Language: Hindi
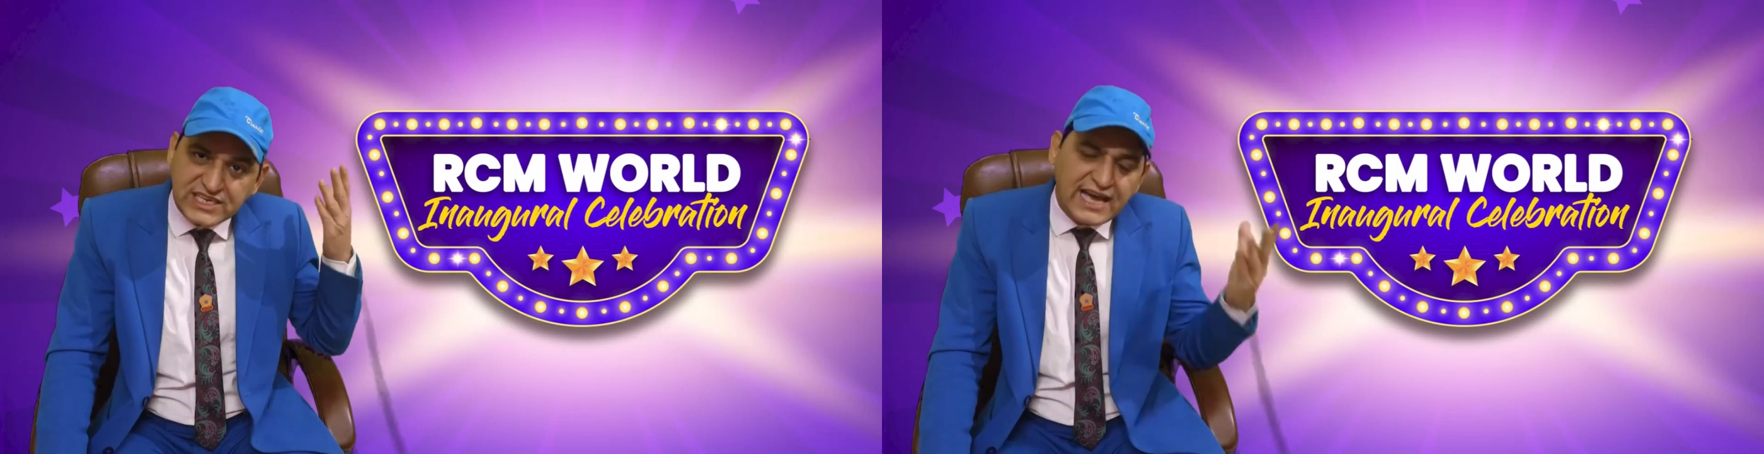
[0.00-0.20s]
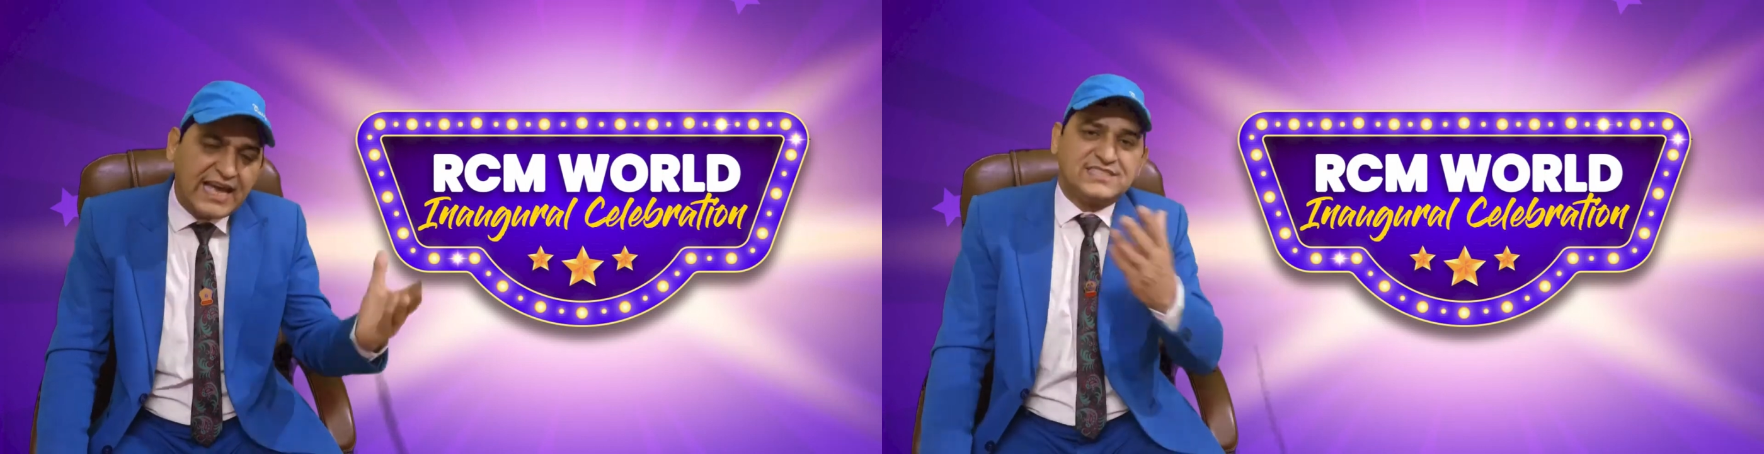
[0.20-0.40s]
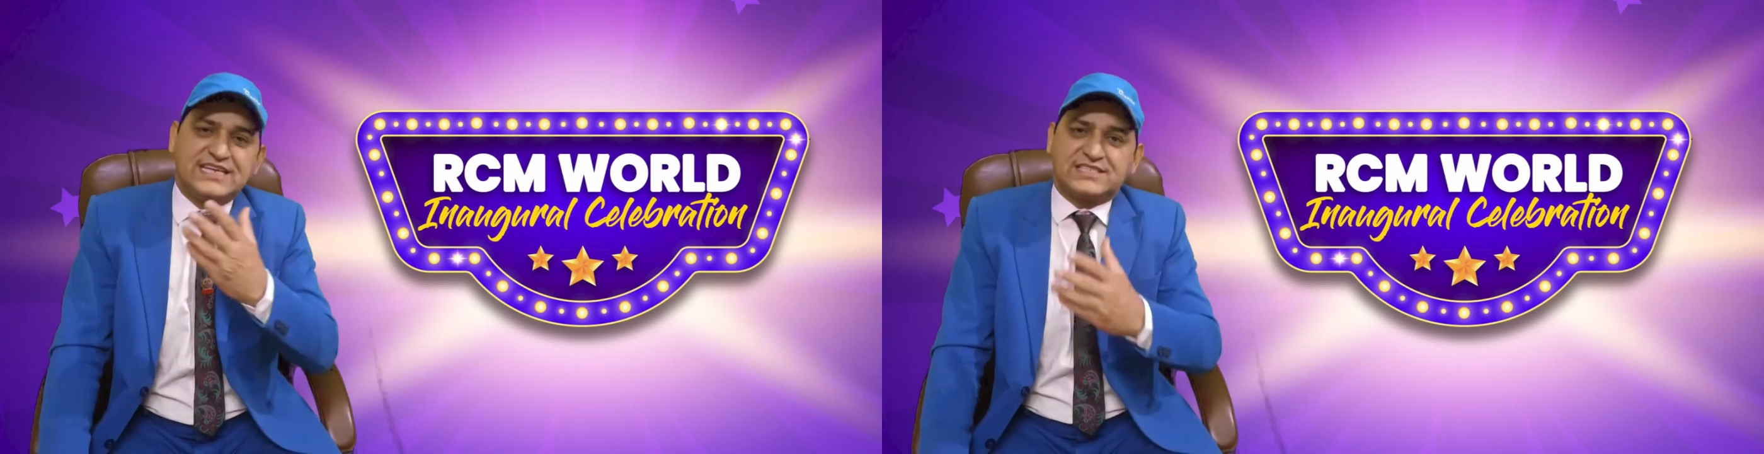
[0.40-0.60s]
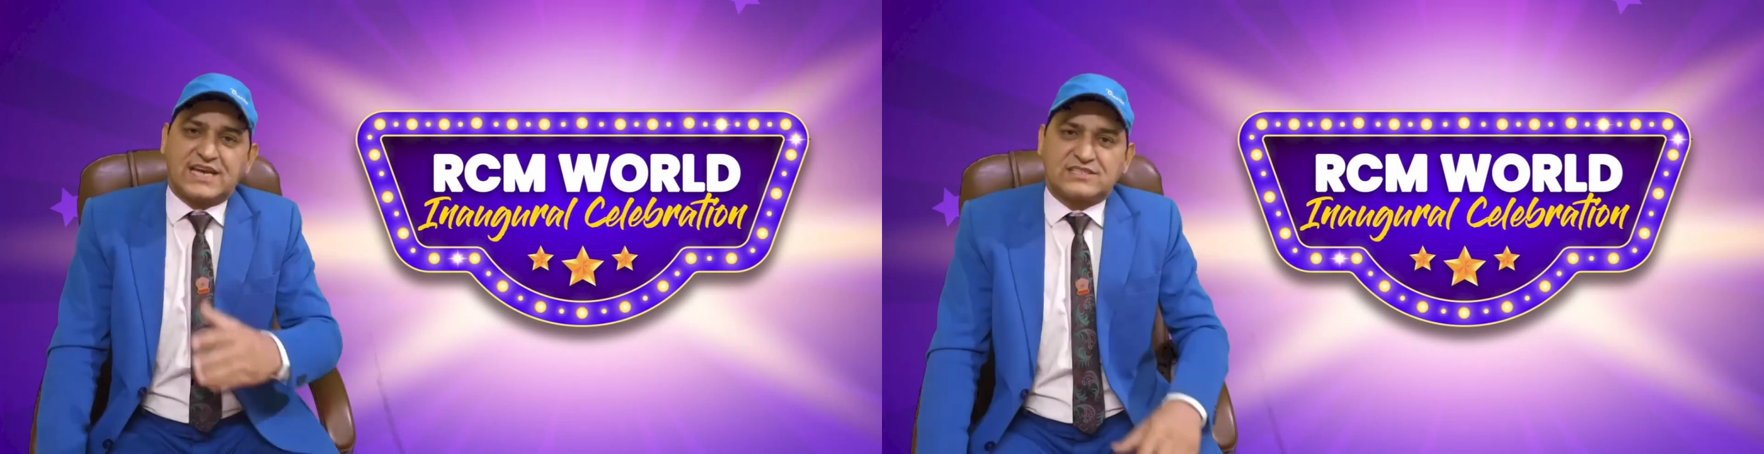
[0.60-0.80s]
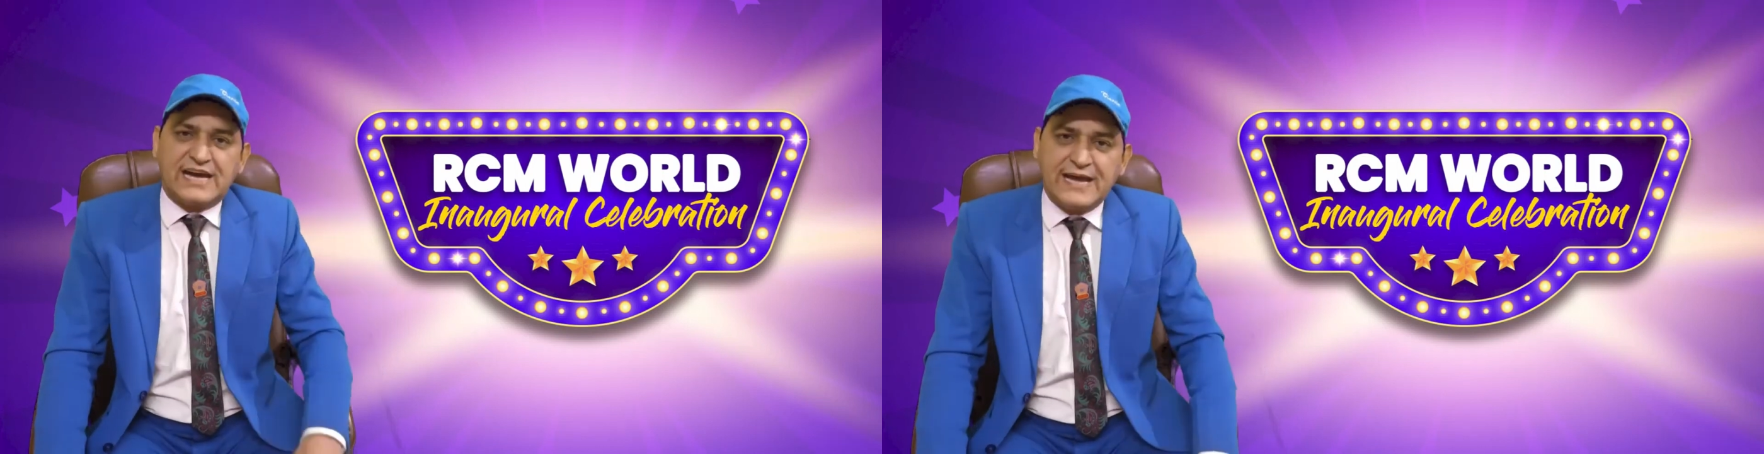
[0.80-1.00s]
जगाया जा
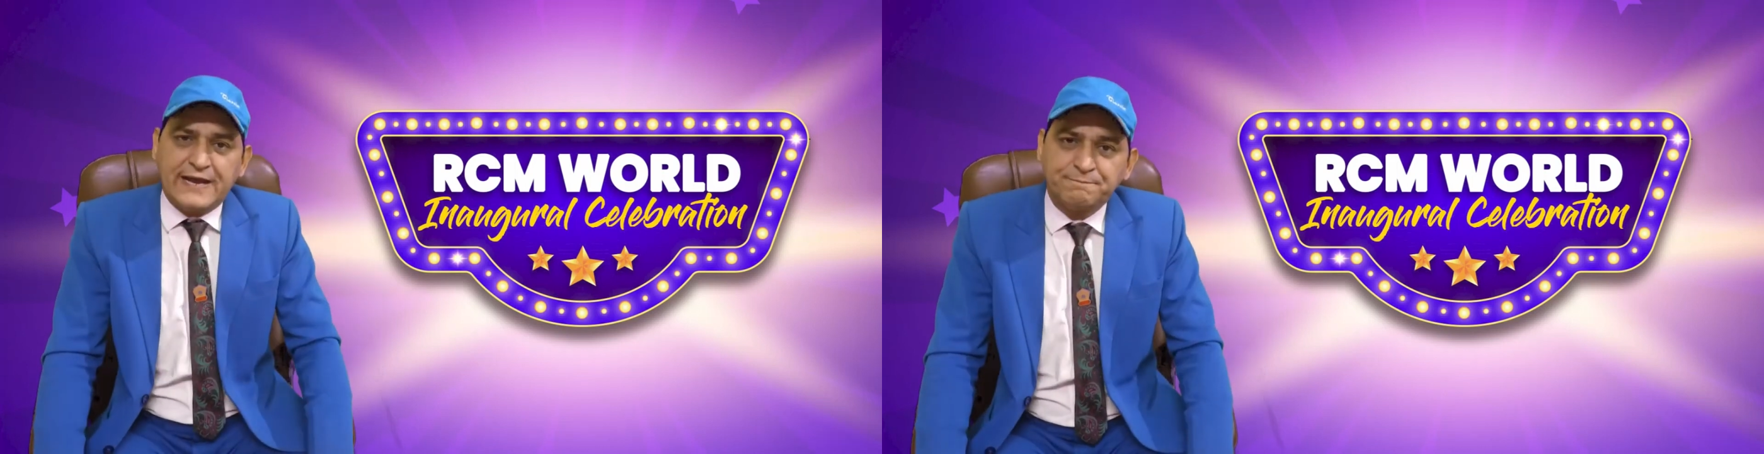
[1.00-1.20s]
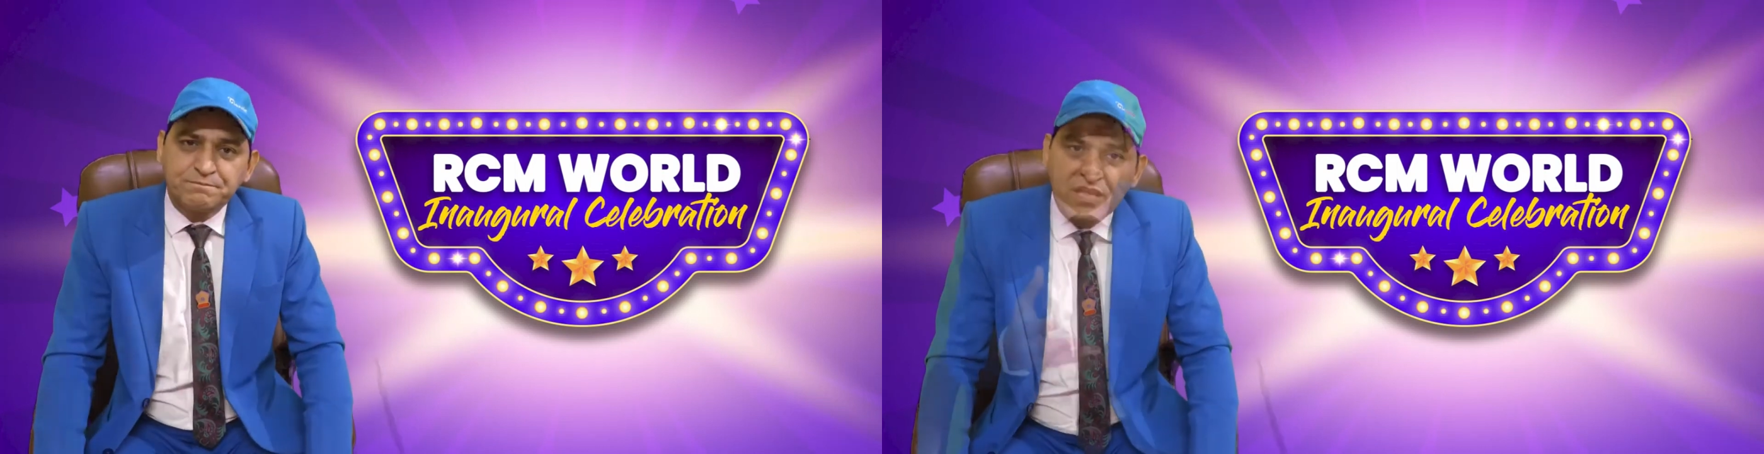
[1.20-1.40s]
सकता है